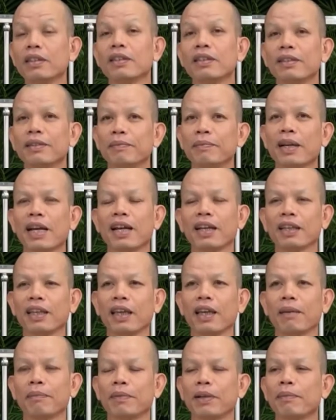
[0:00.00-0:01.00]
เออมา
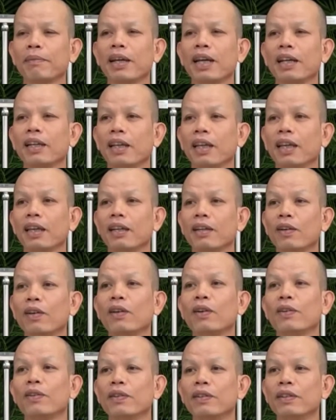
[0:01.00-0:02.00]
แกบก็มาเทศ
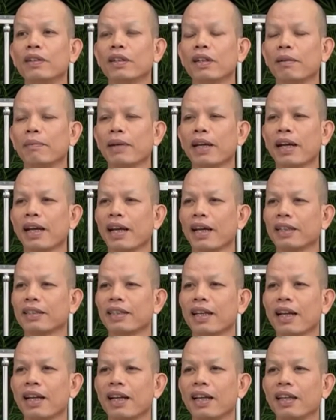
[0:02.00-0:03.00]
เนาะ ก็มาอา
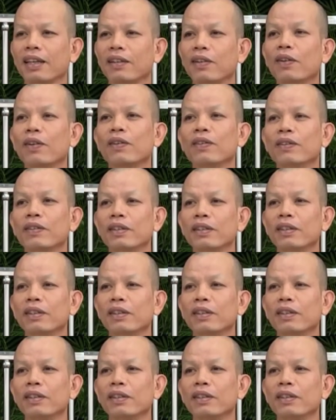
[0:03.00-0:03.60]
ซาในเนาะ